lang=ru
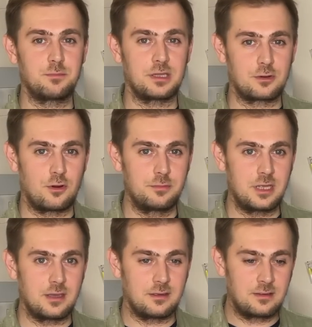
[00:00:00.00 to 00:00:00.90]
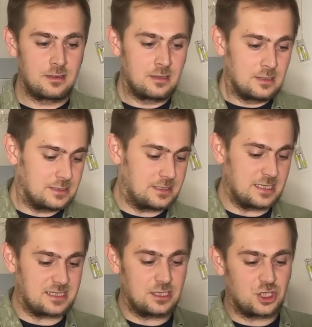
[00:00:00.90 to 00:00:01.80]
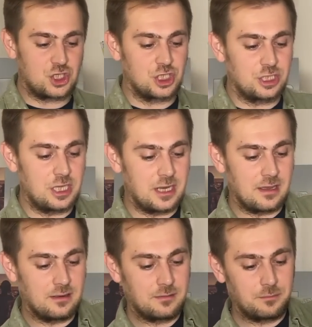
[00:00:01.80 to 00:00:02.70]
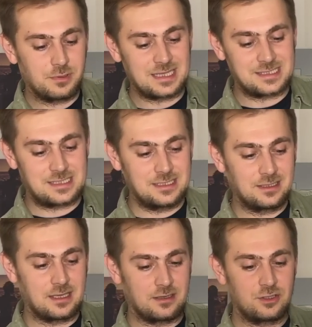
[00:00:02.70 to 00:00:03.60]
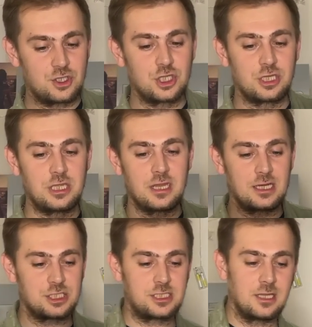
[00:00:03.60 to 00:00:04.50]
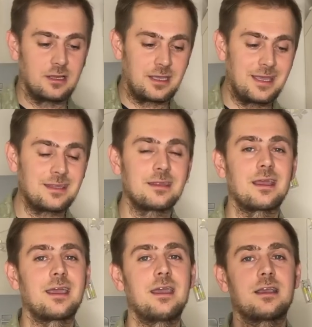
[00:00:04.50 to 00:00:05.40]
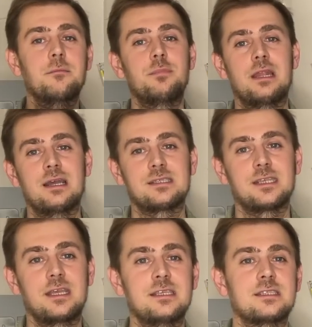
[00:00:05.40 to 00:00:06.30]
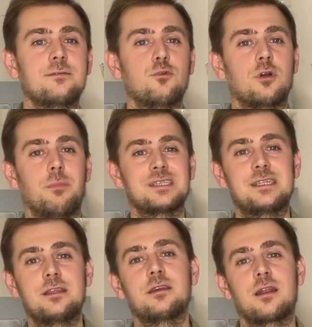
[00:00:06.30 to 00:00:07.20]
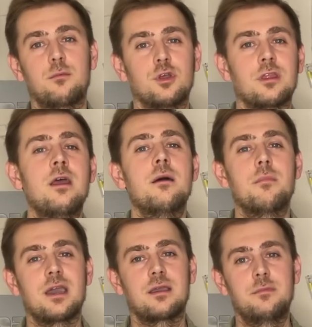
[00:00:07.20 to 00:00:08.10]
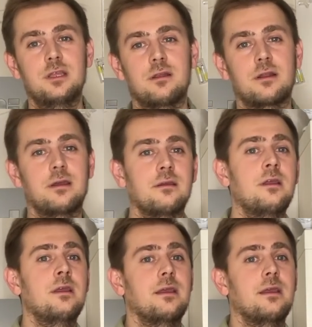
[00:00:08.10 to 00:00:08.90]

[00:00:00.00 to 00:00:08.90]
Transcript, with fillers: подробнее. Здесь 4 пластинки, 4 аж целых. И это такая компиляция из двух последних работ Мака Миллера –